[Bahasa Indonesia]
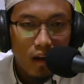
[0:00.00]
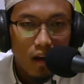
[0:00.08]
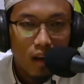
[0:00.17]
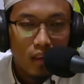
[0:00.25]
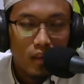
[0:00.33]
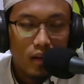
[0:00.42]

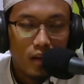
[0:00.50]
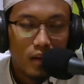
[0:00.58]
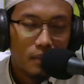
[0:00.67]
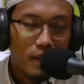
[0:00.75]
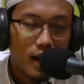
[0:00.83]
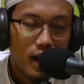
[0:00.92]

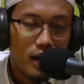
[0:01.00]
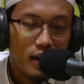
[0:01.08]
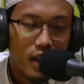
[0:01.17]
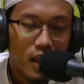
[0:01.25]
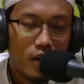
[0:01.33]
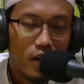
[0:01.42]
Allah mahal
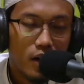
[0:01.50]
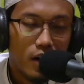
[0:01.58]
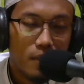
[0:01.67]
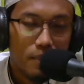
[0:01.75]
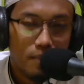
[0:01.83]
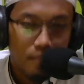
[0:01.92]
nadharir
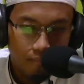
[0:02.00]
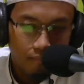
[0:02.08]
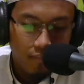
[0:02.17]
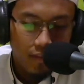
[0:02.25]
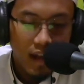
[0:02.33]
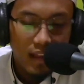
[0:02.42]
rob
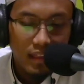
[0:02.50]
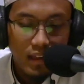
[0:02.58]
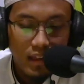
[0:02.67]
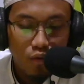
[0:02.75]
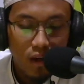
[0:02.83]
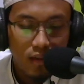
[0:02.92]

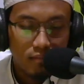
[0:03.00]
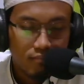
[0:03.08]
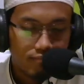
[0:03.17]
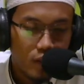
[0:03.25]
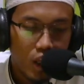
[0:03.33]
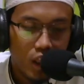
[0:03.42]
Hati itu kan
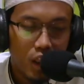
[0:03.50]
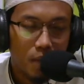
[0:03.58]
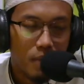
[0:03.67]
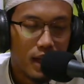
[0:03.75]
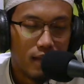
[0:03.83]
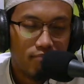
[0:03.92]
Allah
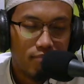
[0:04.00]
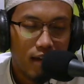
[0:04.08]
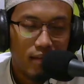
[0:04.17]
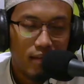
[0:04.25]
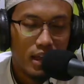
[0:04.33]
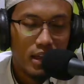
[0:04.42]
melihat
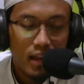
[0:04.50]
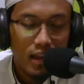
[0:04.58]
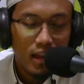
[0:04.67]
hati kita